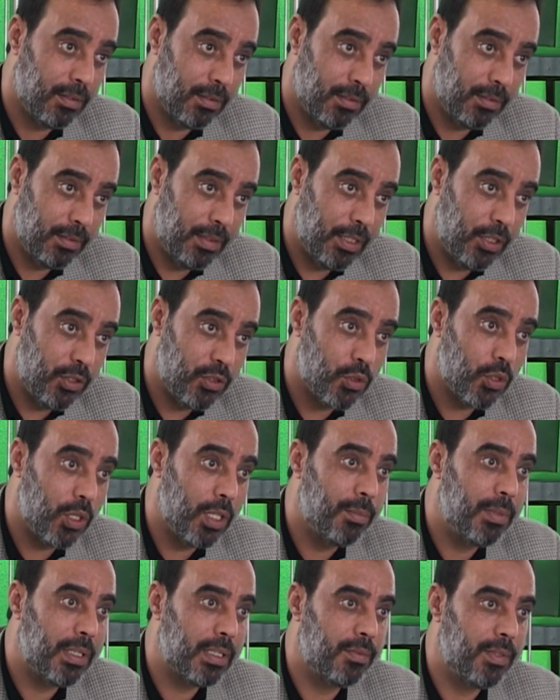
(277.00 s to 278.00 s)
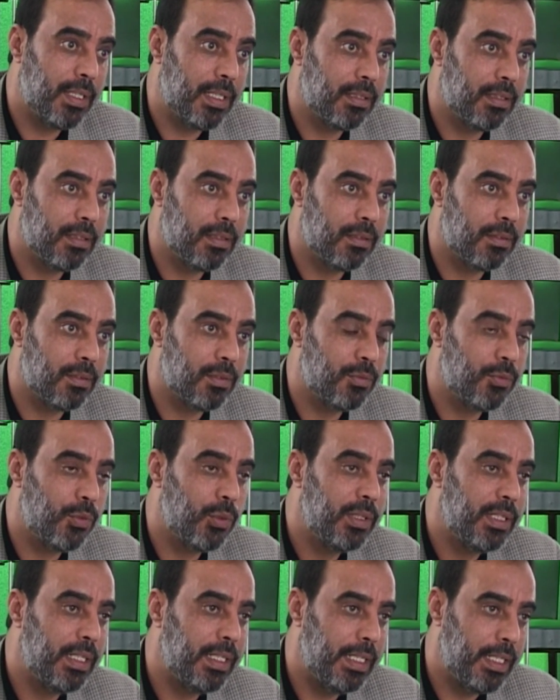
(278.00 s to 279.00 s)
die gesäubert werden
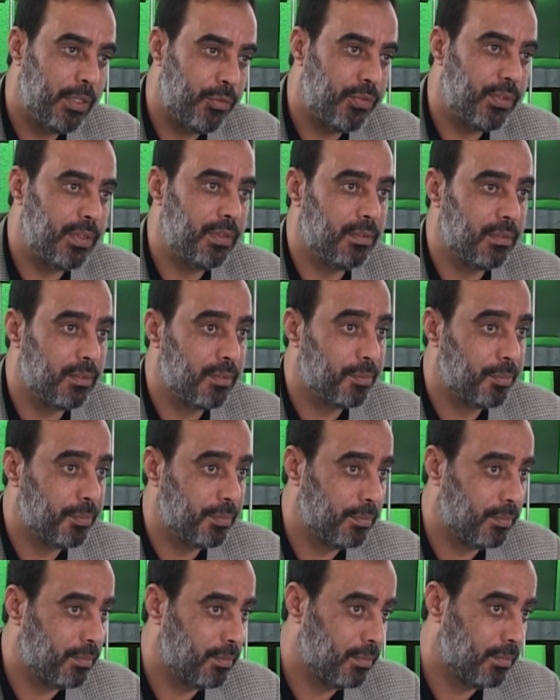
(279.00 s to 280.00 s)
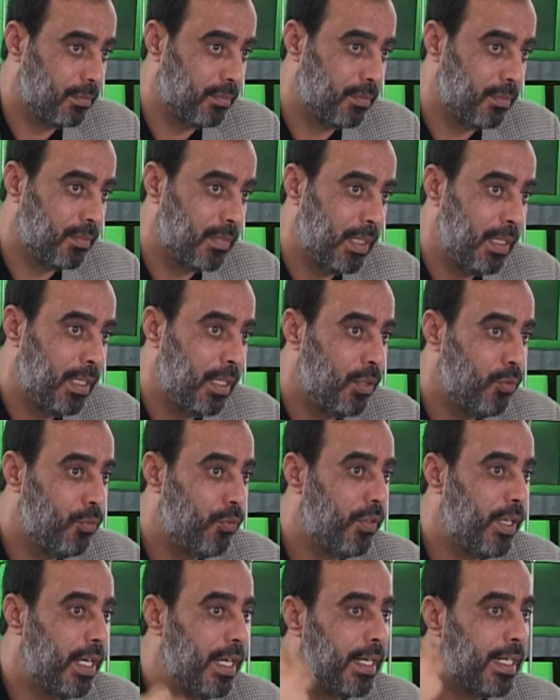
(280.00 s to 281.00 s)
von den Giften.
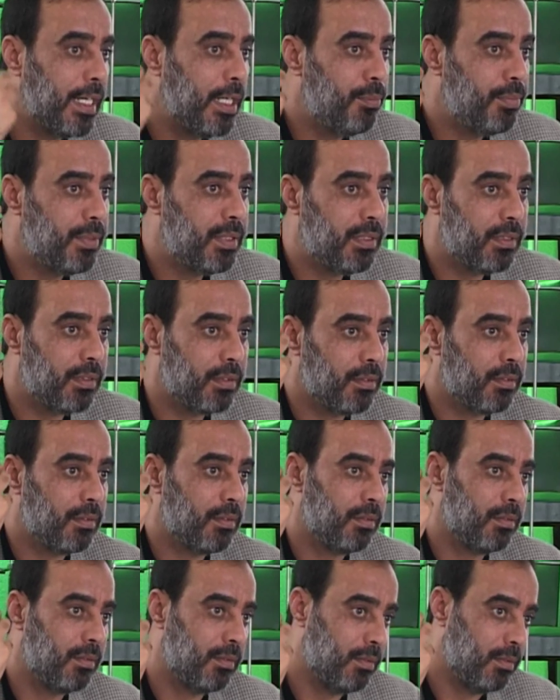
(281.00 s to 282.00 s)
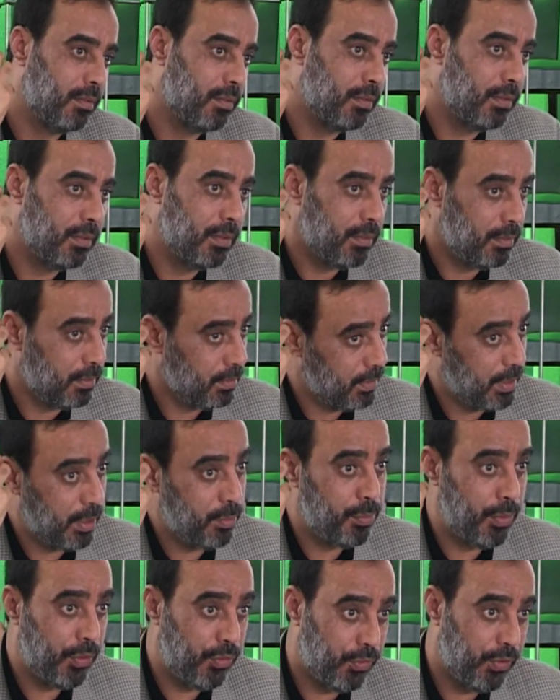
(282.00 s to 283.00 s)
Wer gibt
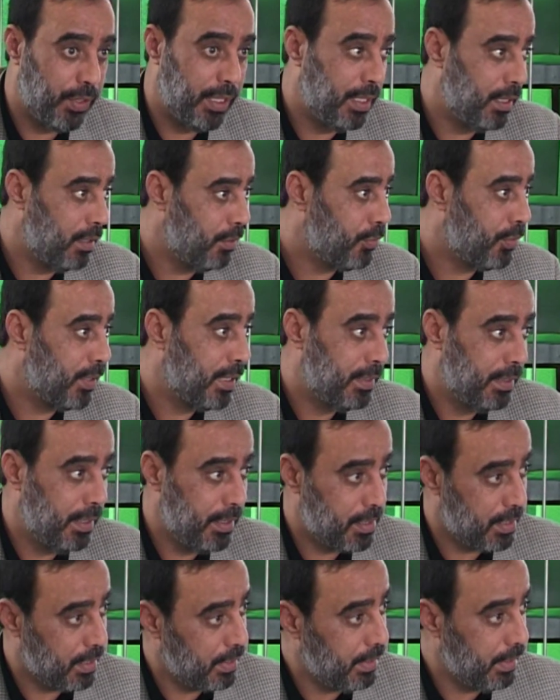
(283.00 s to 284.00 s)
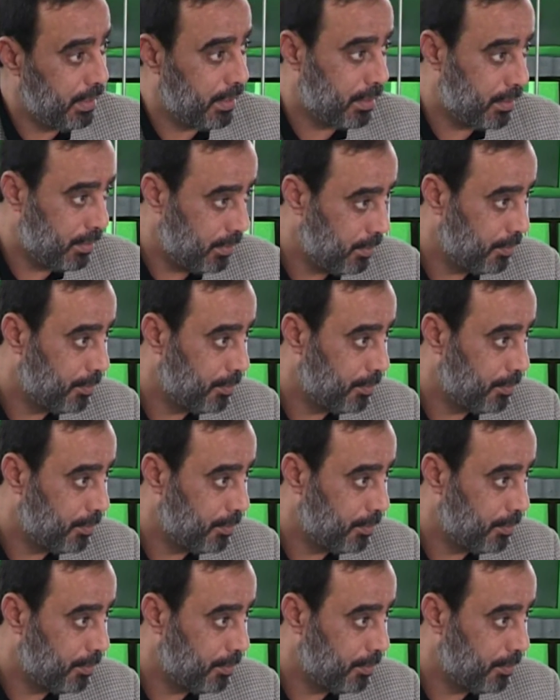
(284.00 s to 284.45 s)
den Befehl für diese Niere,